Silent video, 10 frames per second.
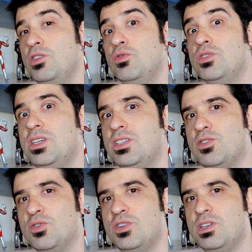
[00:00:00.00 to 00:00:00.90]
quando o Did
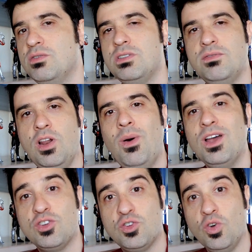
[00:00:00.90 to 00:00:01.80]
surgiu, esse vilão
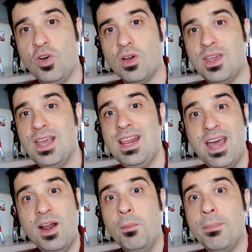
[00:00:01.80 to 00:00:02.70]
achou que
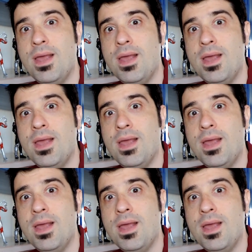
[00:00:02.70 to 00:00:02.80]
ele era